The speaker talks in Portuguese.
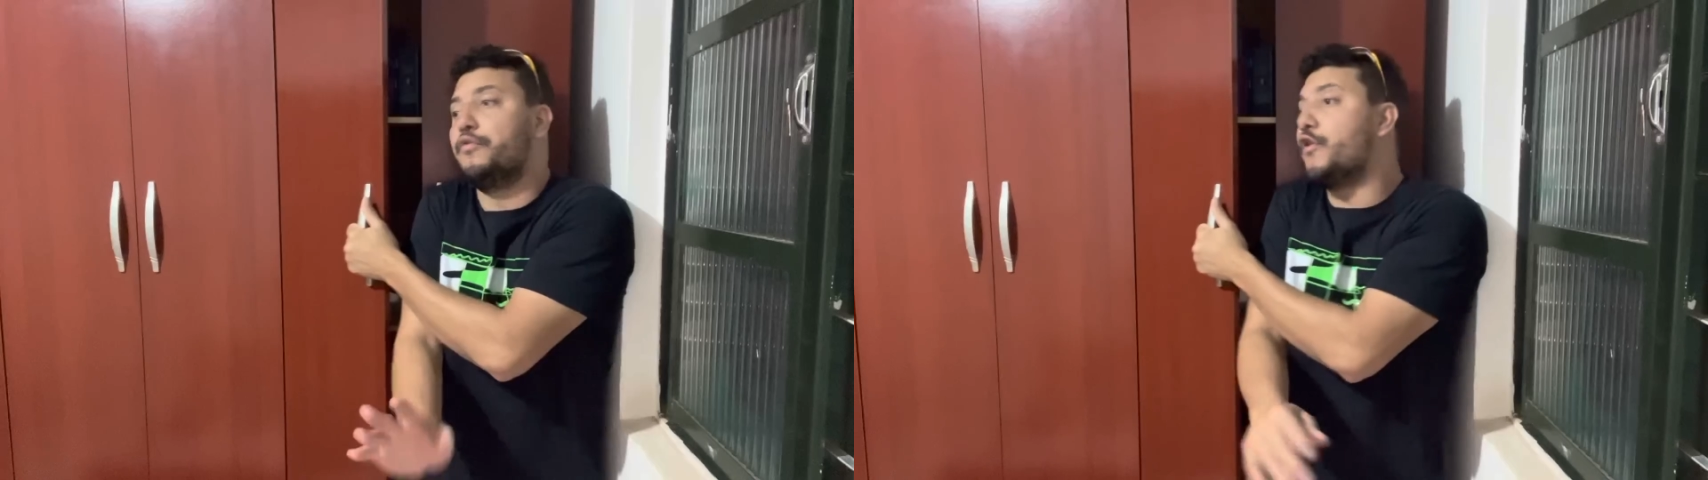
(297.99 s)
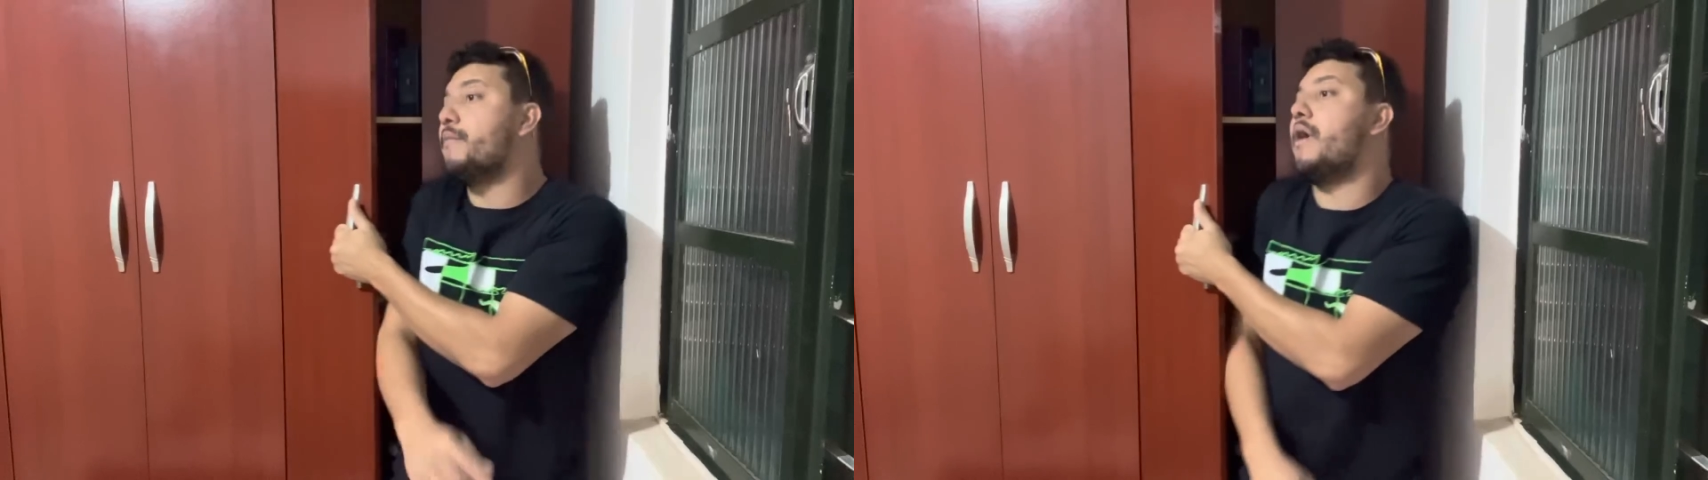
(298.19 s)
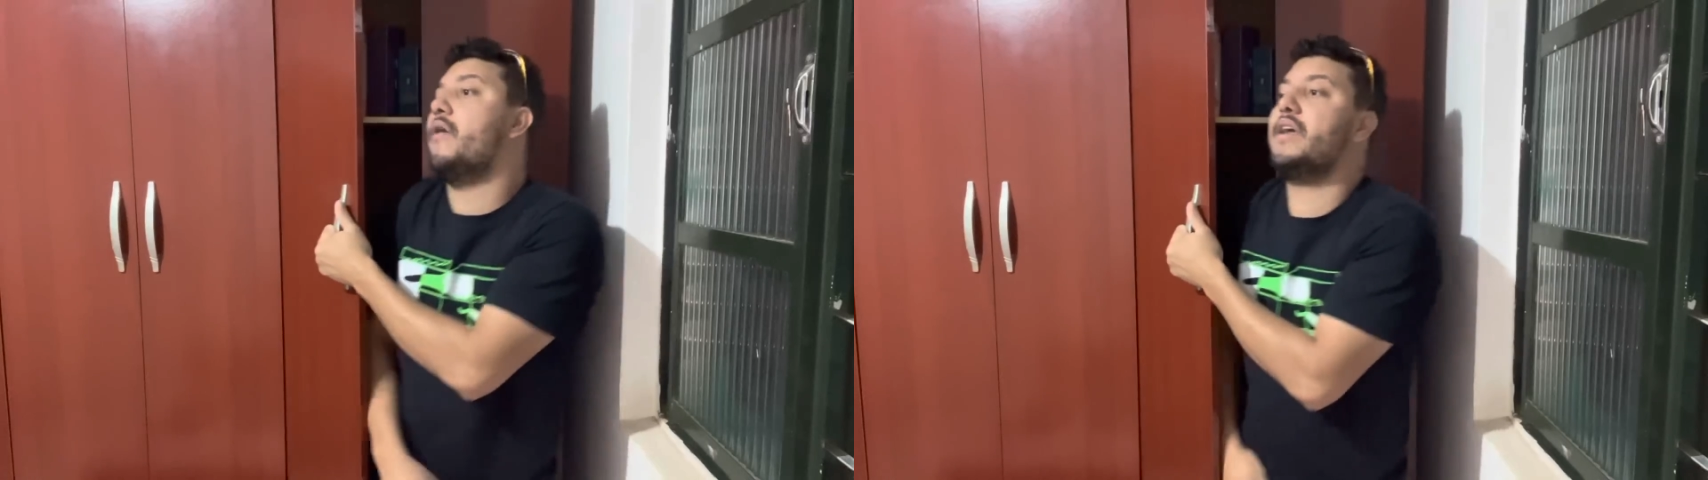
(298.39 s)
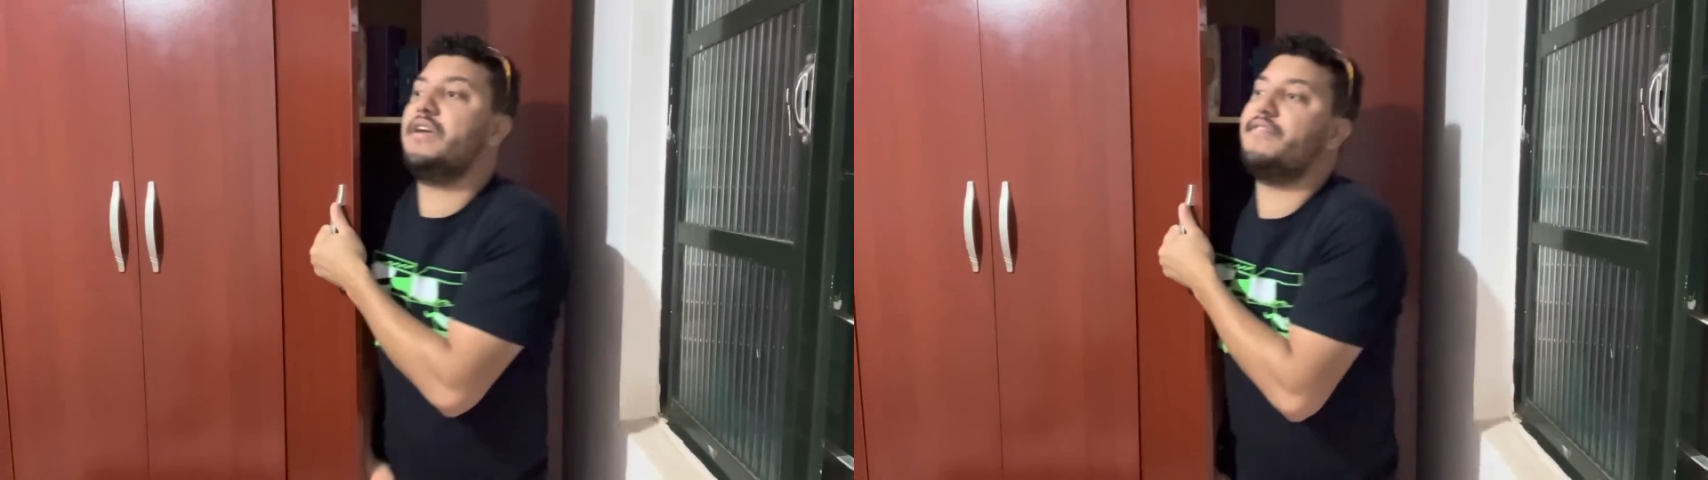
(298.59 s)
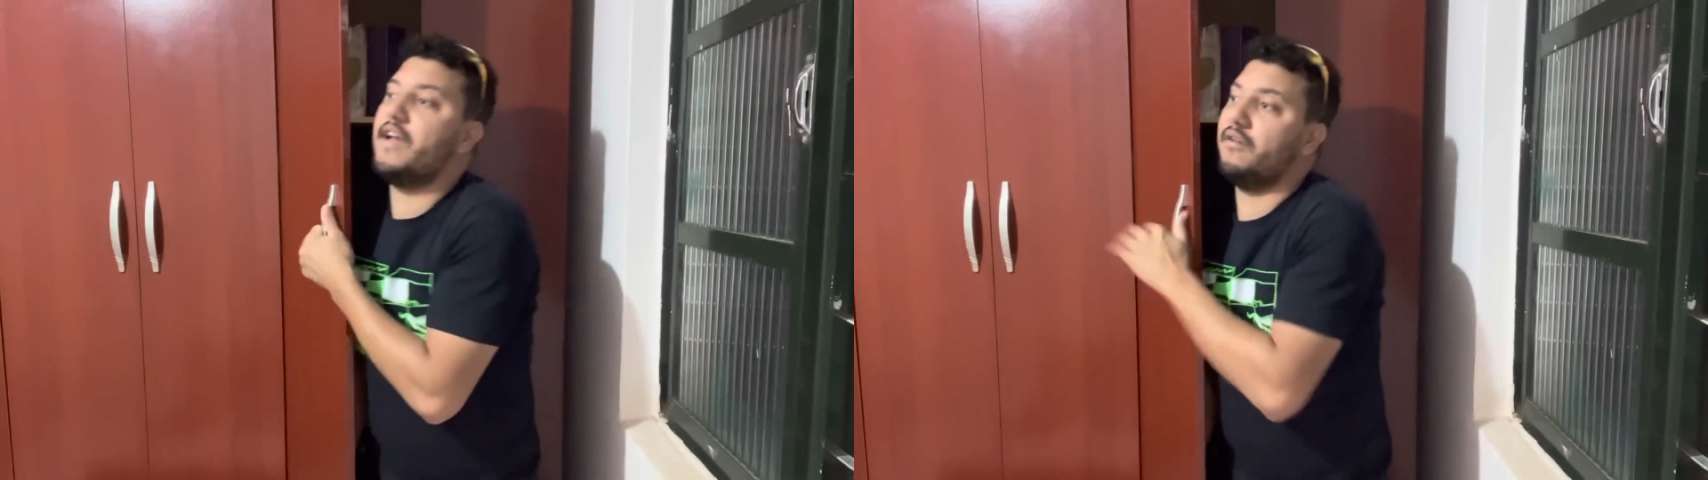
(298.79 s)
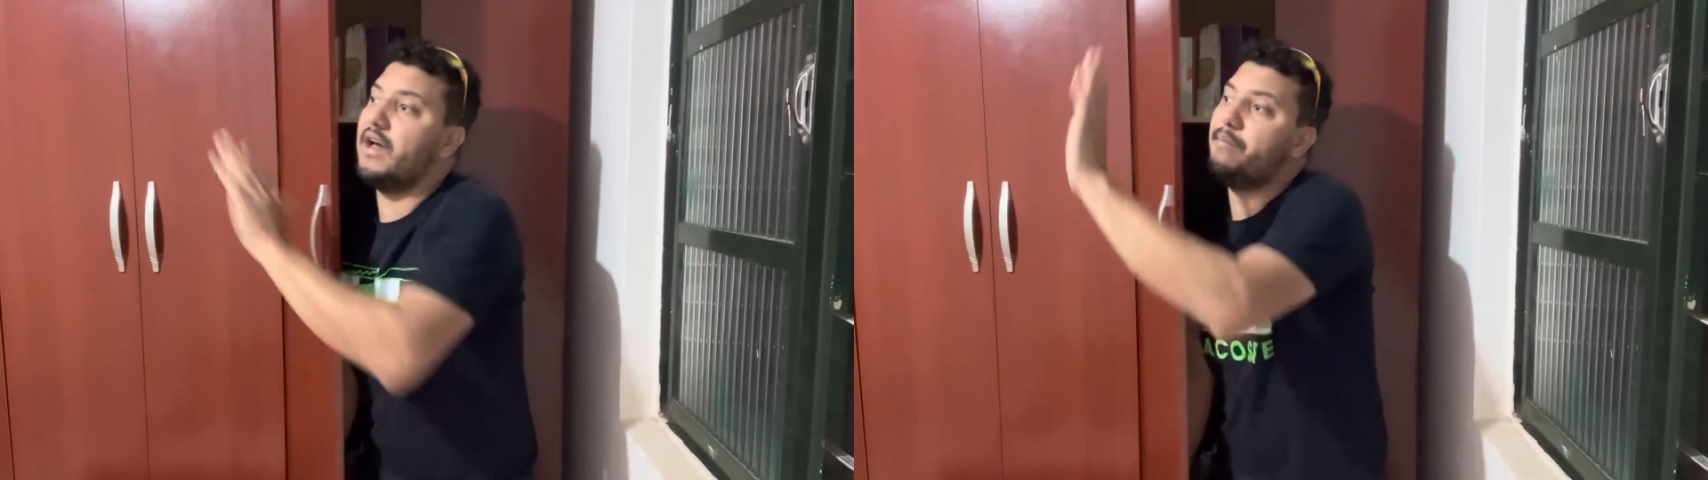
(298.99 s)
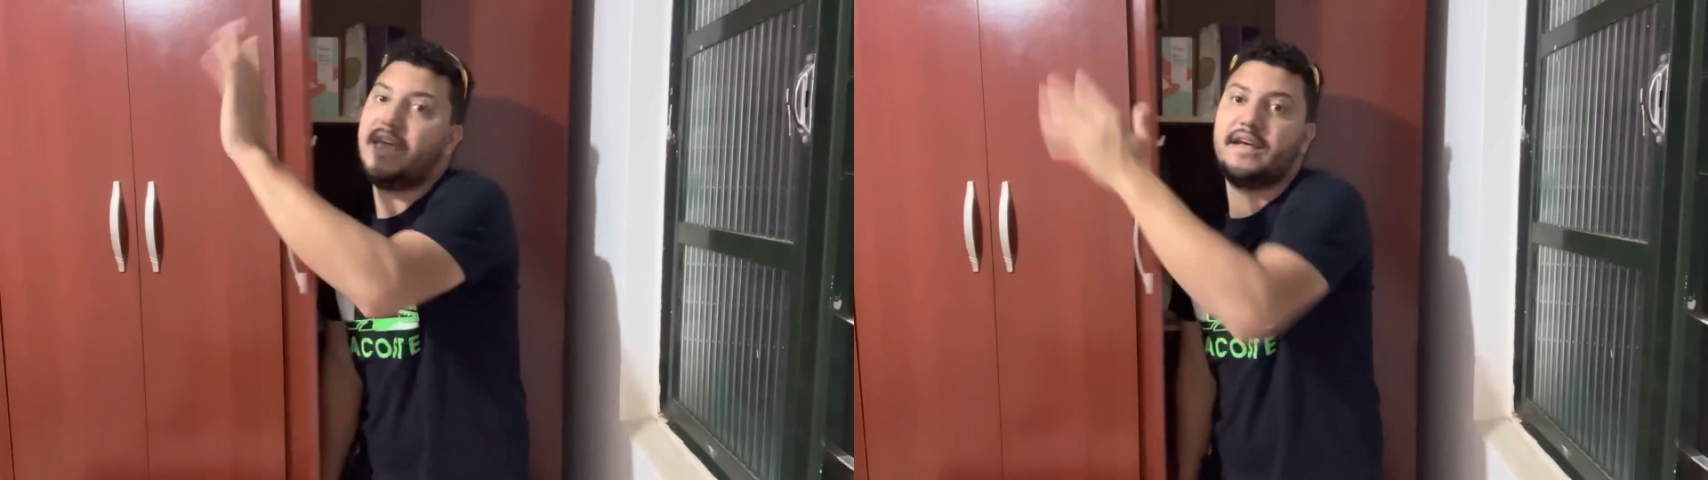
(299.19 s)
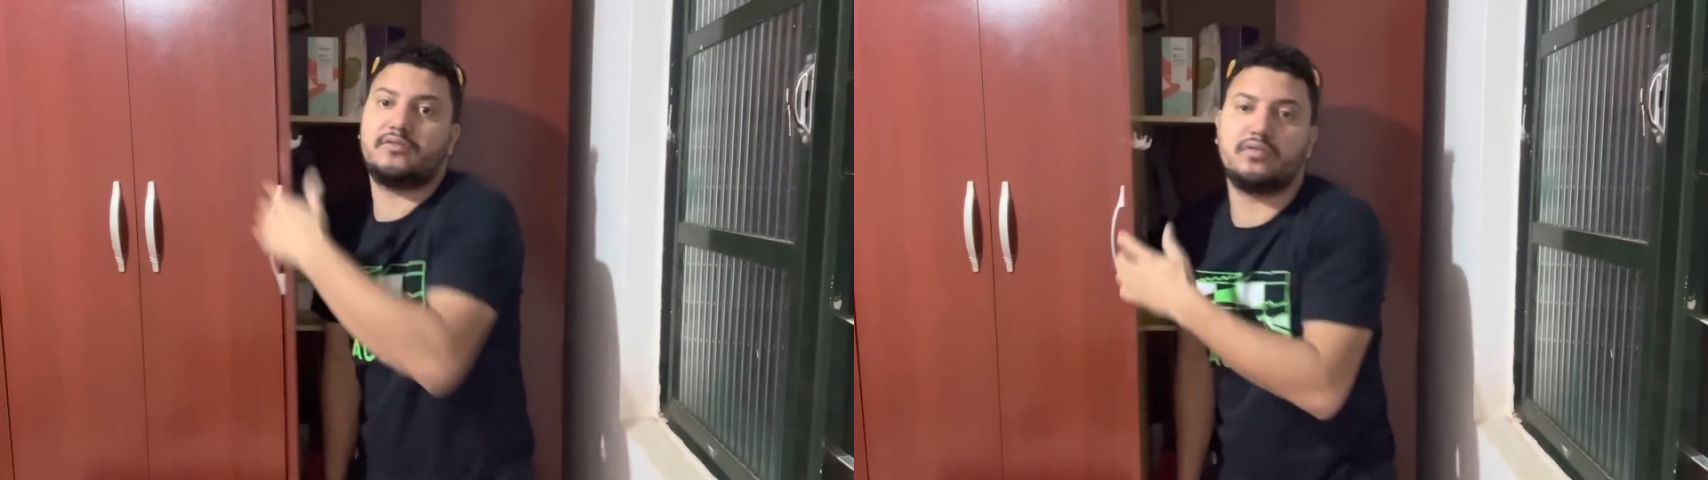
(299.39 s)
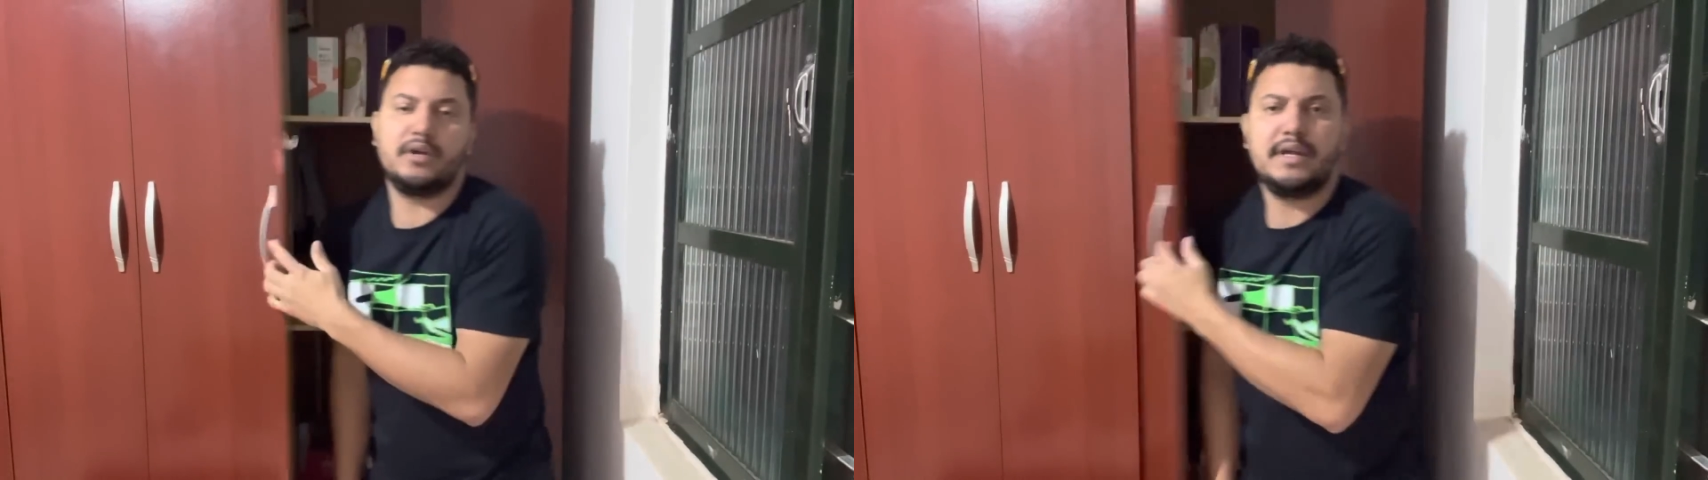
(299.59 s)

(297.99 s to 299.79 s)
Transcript: foi mal aí, velho, eu lamento.